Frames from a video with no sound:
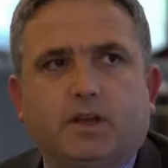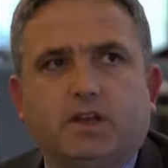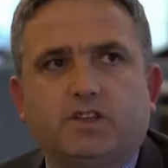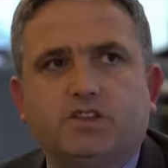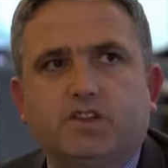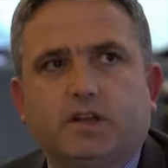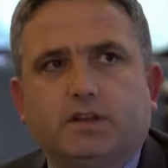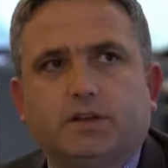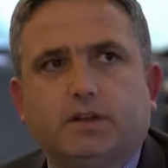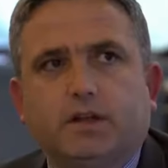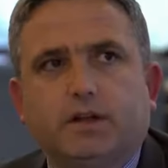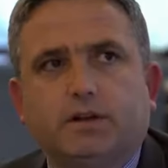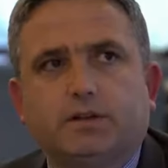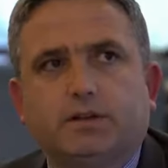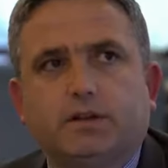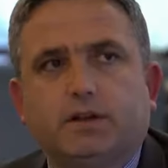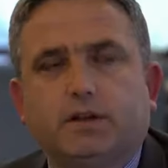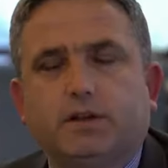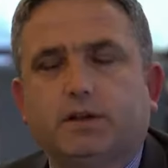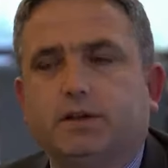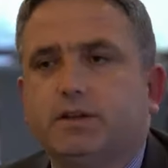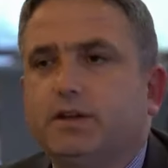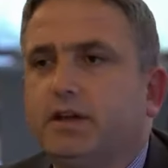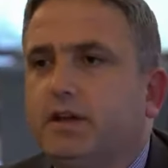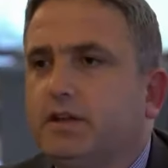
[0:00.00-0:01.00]

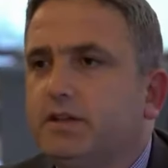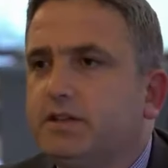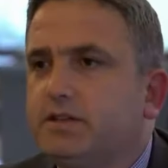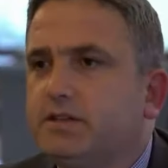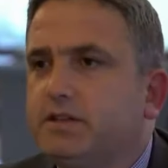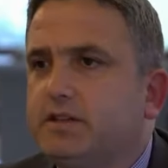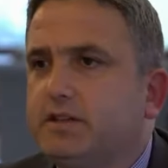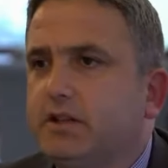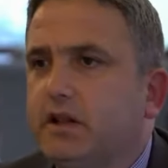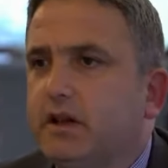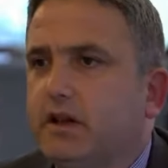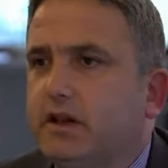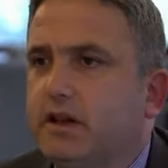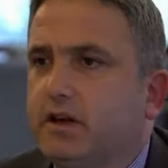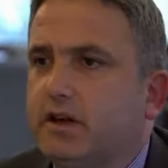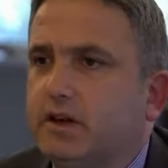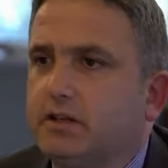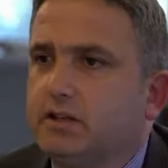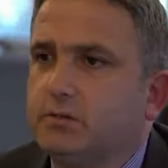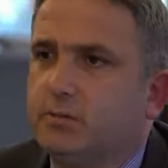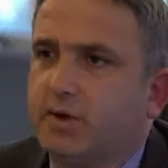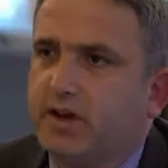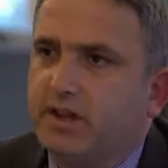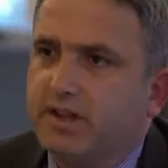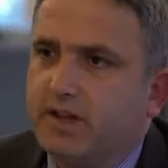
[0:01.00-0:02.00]
Geçenlerde kendisiyle
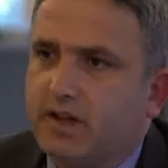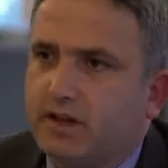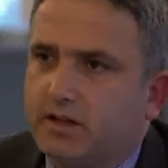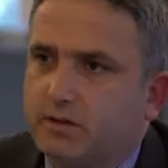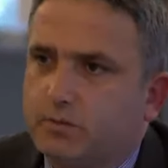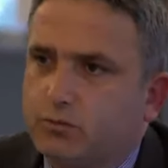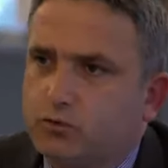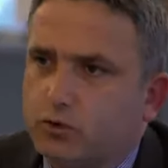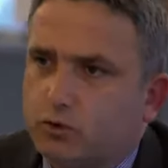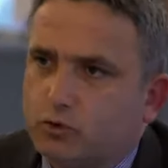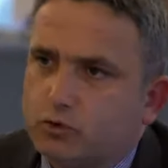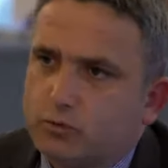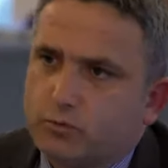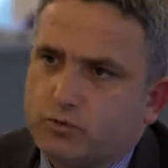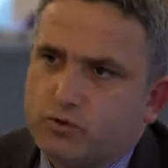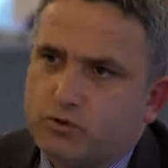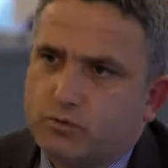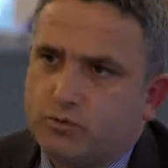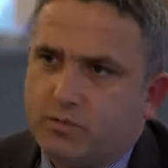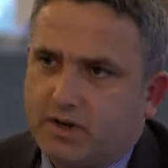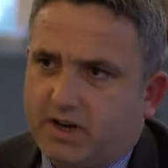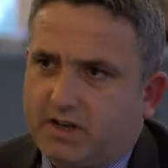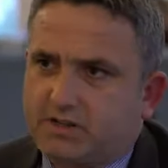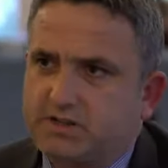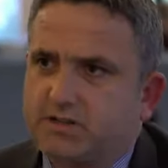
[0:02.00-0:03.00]
alakalı bana yardımcı olur
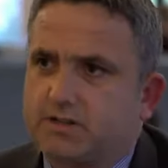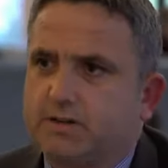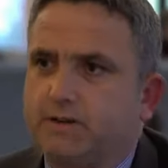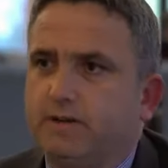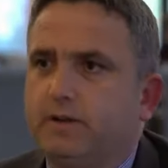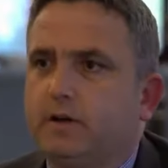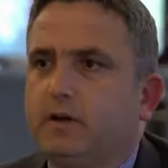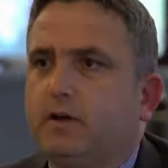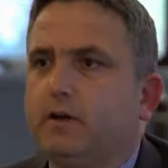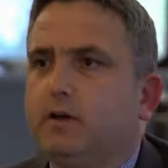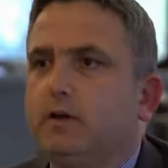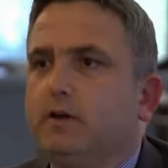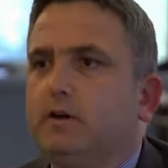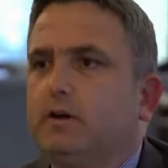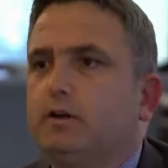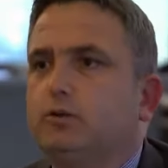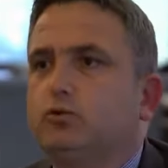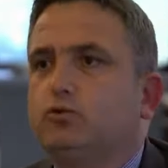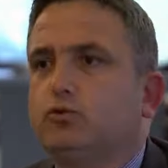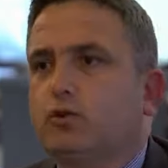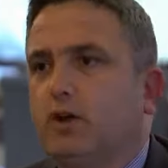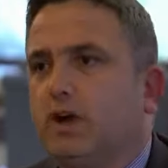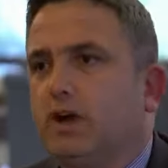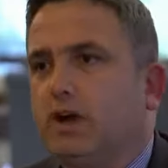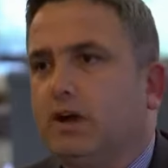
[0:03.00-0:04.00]
musun biraz
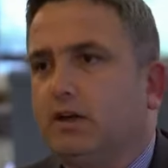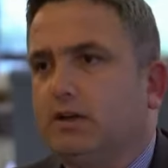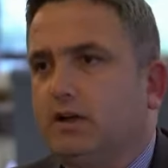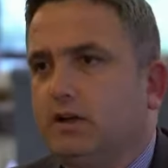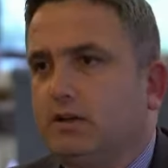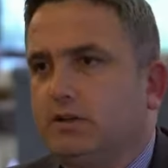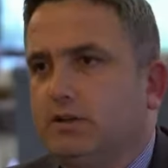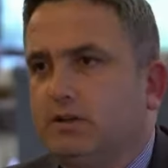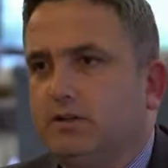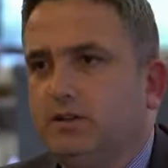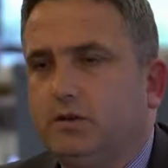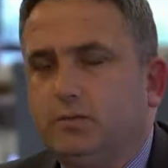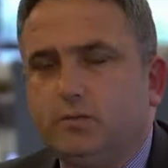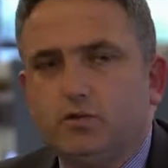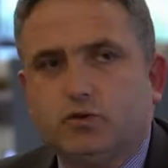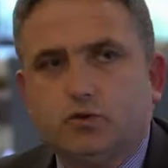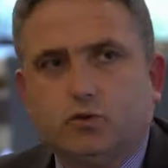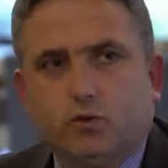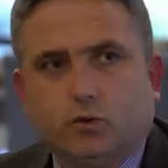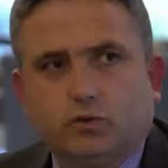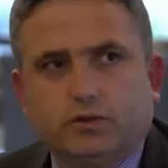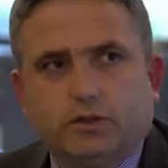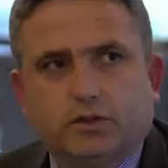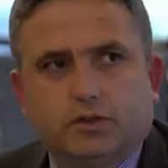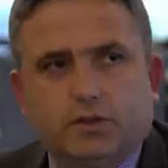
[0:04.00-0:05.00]
e, durağa kadar dediğimiz
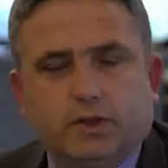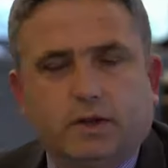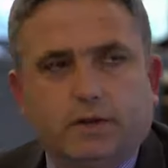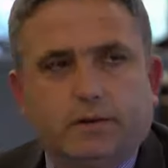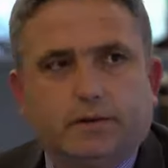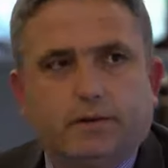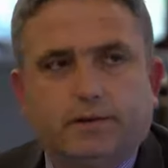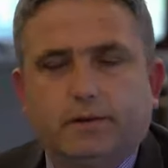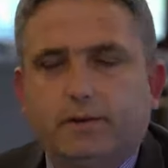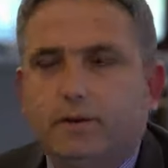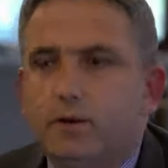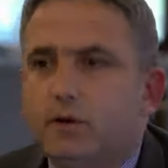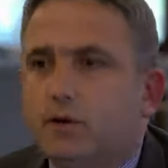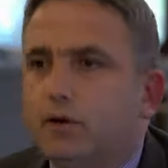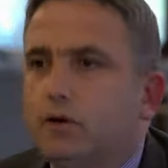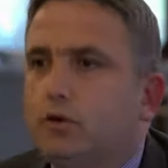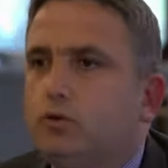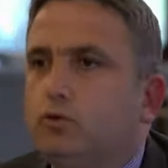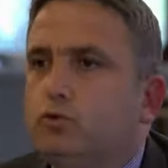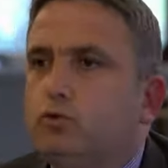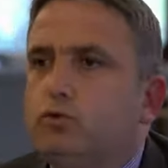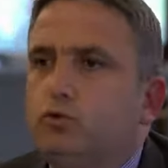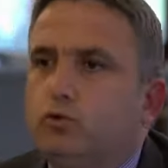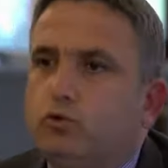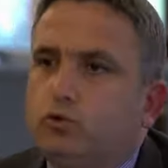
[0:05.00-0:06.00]
noktada
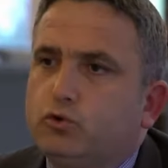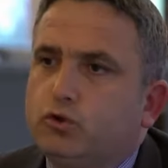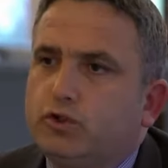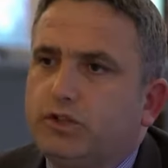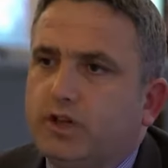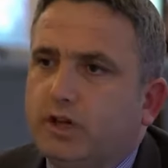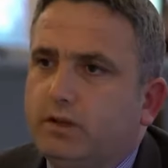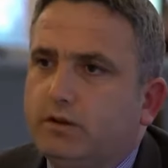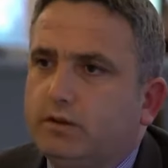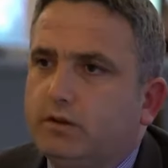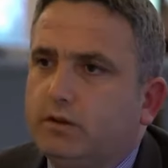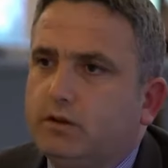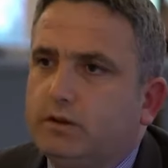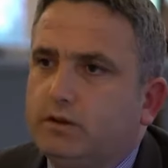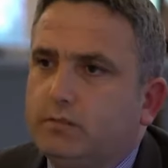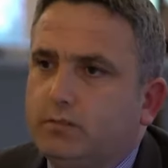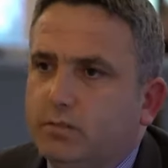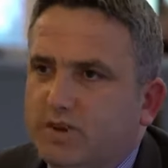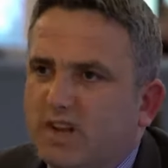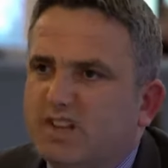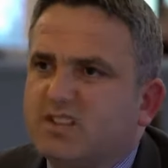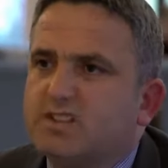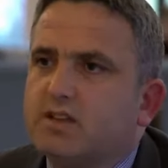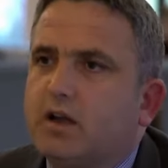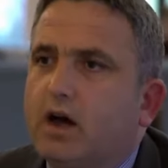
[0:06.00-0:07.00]
yürürken e,
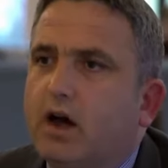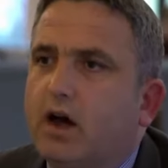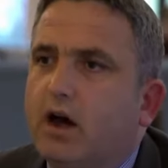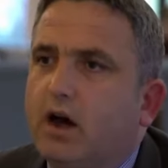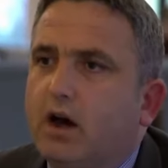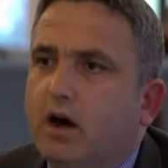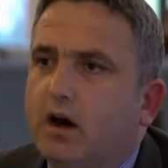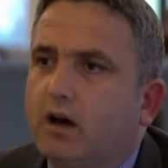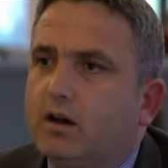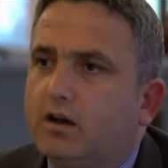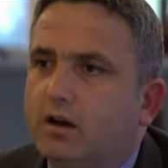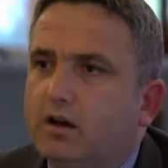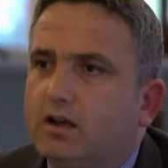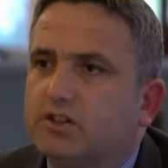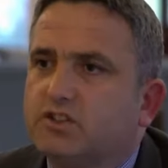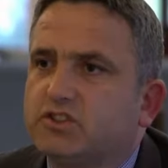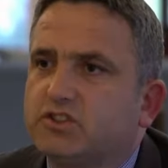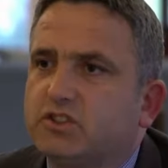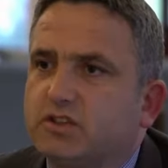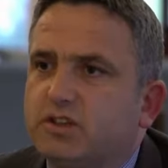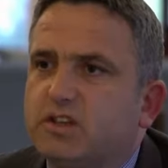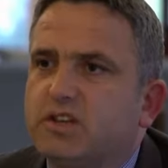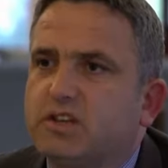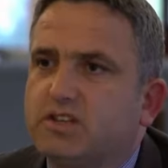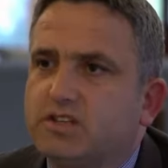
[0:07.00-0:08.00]
biraz daha
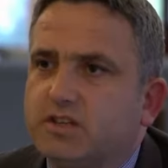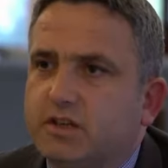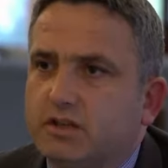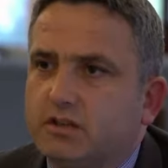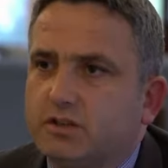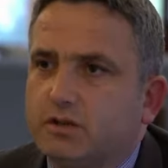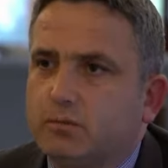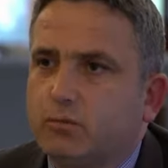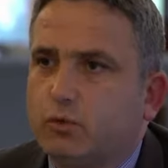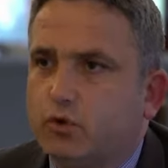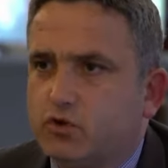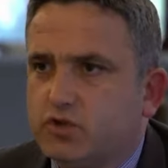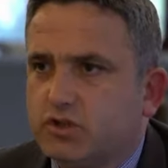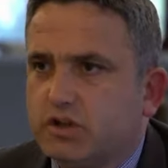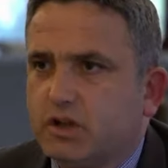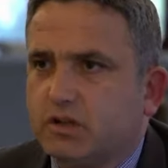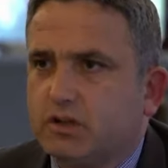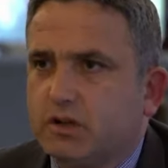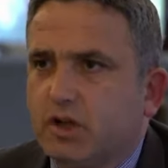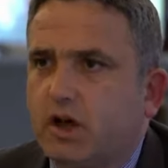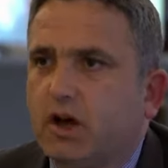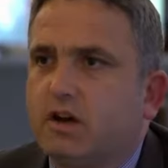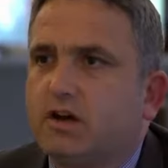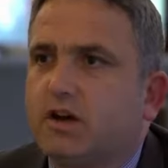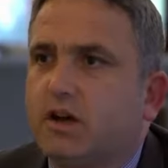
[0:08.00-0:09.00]
ağırlaştığını hissettim.
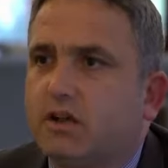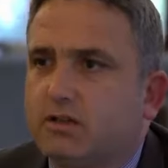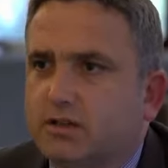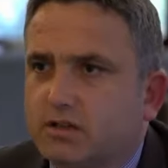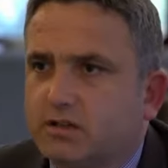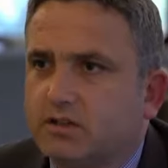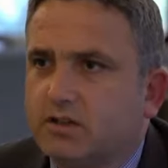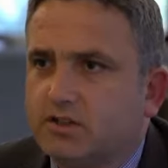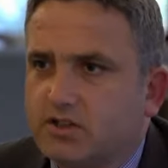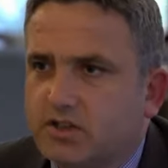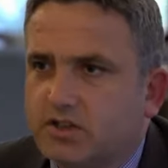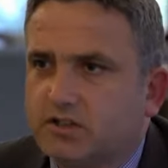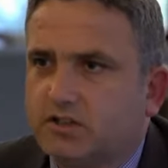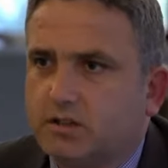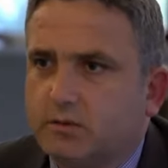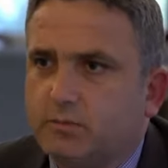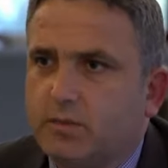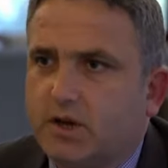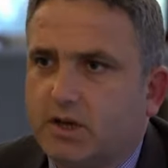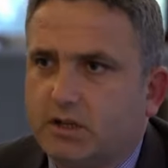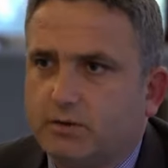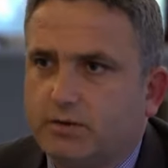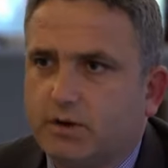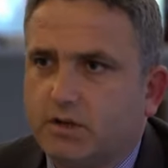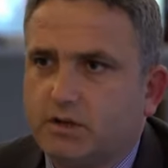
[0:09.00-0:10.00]
Önceden daha rahatlıkla çıktığı
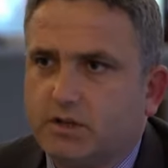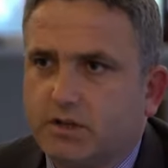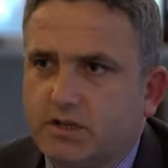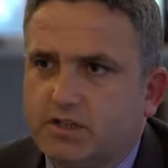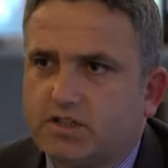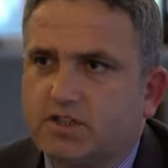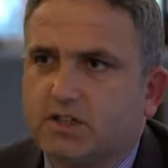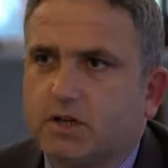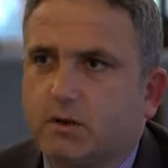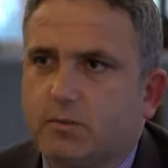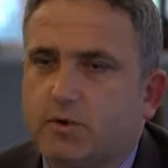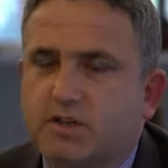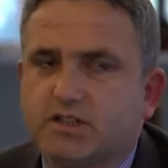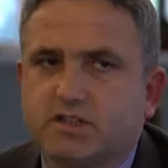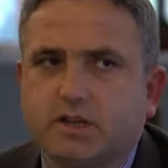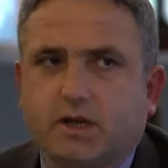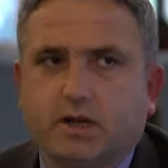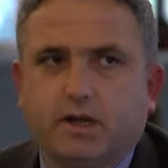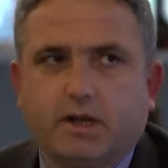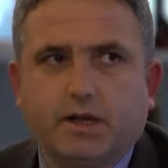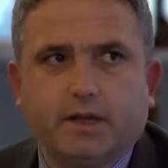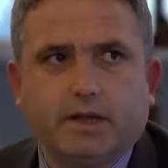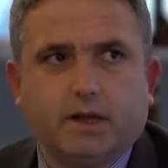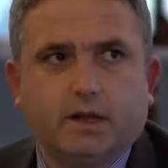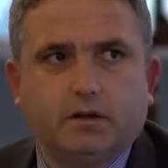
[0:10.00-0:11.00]
merdivenlere çıkamaz
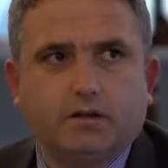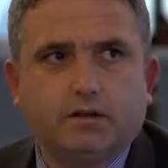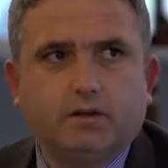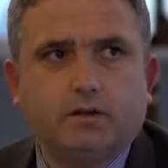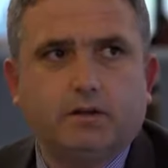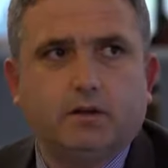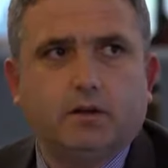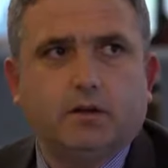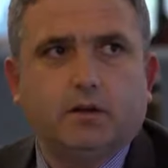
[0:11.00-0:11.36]
hale geldi.